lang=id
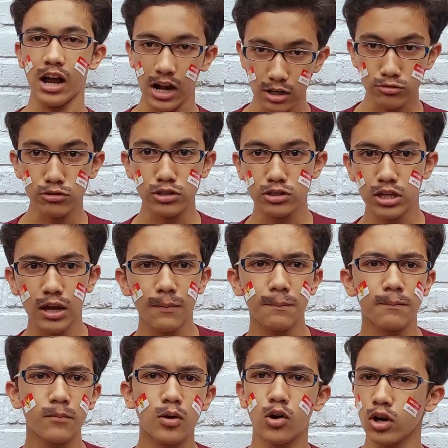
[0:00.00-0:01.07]
Kalian sudah siap?
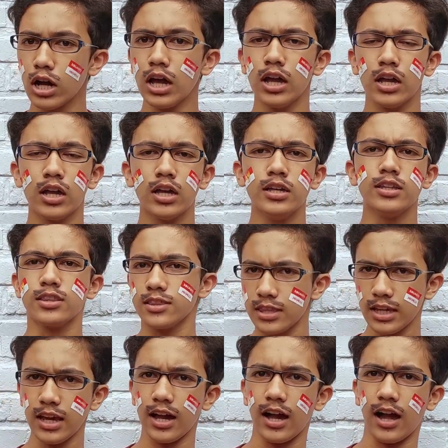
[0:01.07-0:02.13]
Gue
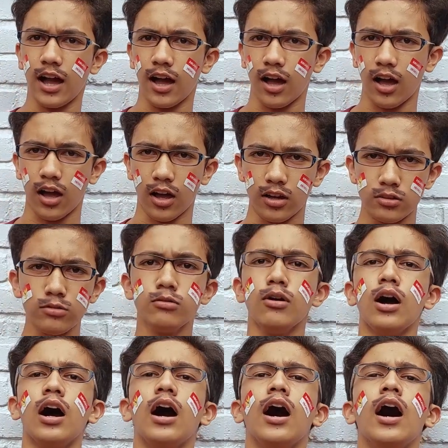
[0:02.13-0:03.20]
3, 2,
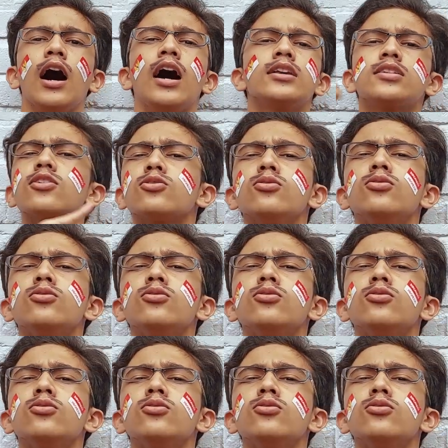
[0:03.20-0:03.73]
1